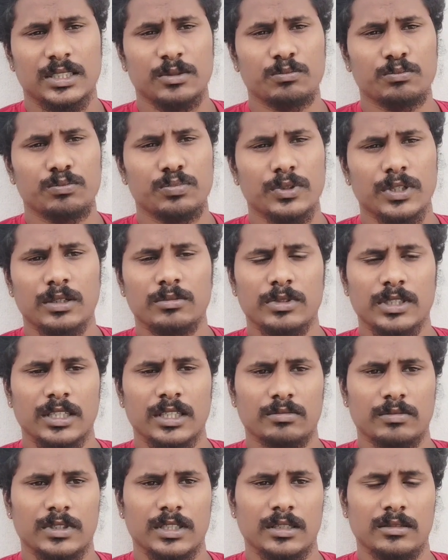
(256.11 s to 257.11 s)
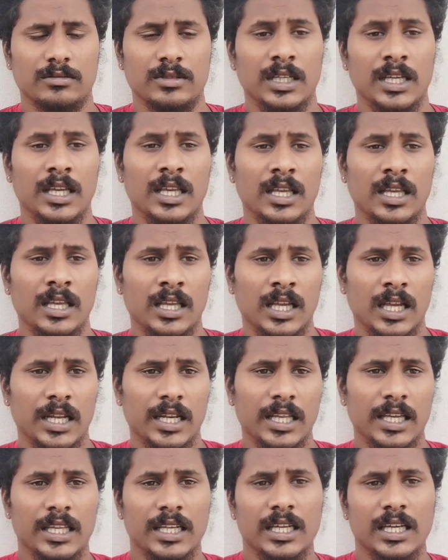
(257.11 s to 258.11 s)
సింపుల్గా మీకు చెప్తాను
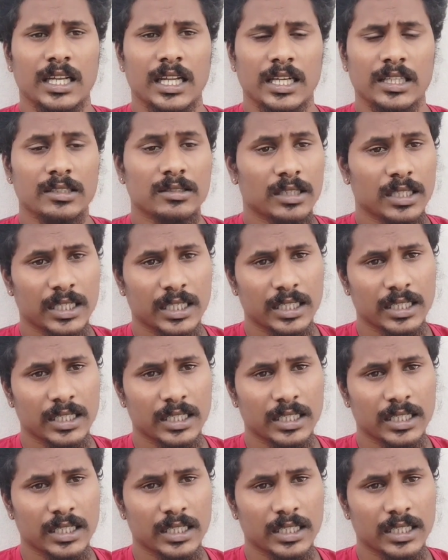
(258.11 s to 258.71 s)
నేరుగా రైతుల